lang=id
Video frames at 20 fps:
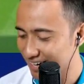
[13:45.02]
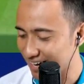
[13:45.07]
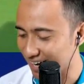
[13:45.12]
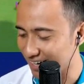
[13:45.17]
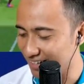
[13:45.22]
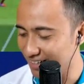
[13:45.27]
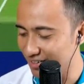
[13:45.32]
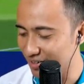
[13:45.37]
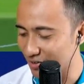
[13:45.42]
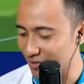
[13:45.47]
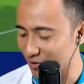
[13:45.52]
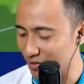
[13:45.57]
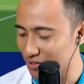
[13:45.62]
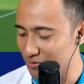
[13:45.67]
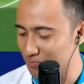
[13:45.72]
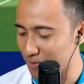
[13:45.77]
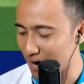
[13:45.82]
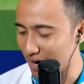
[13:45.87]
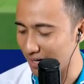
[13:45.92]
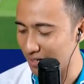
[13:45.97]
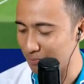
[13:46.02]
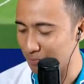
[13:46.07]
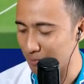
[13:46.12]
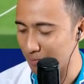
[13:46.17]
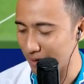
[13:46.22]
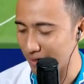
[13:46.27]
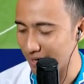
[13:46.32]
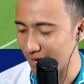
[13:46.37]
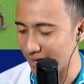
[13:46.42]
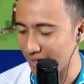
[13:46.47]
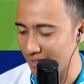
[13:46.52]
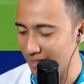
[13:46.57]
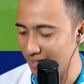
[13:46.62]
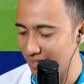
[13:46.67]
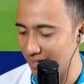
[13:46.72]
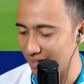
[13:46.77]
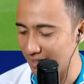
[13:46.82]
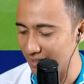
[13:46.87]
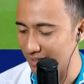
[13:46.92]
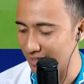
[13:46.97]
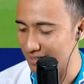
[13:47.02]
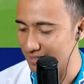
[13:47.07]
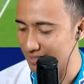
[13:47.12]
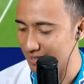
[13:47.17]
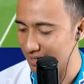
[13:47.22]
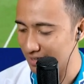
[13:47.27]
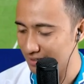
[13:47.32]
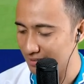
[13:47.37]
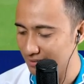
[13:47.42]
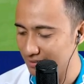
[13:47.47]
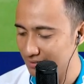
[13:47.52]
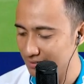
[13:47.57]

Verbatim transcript: Kalido bali pemain Al Hilal guys ya.